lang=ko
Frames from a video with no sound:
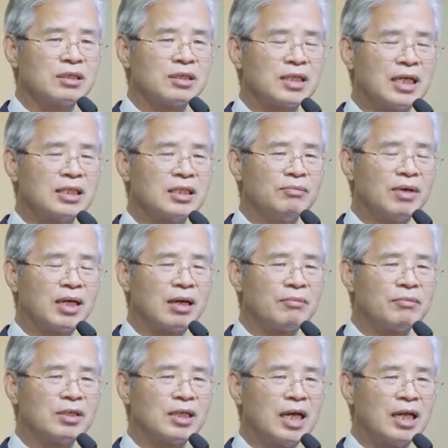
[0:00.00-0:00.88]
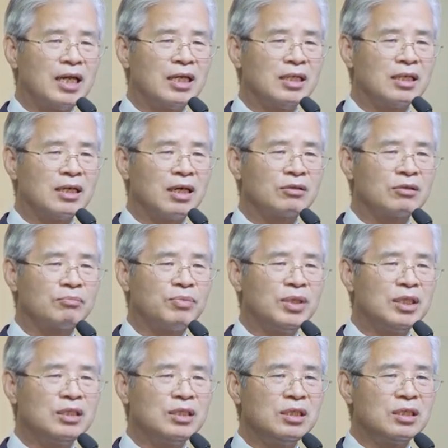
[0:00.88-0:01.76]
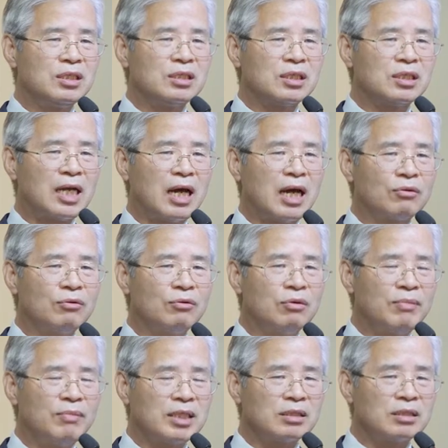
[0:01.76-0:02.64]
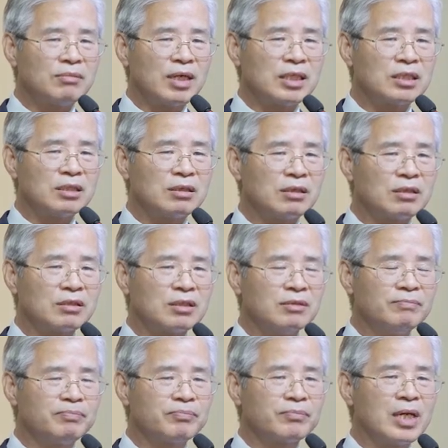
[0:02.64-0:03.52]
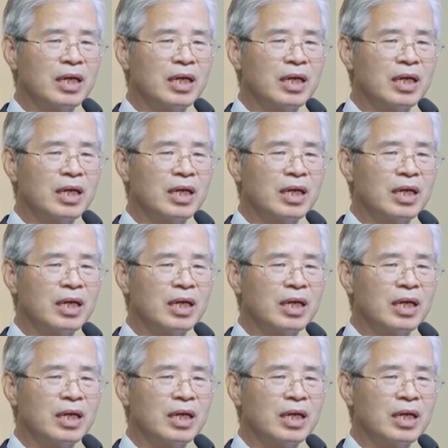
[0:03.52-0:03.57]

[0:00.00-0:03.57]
다시 말하면 하나님께서 빛이시라고 말씀하시는 것은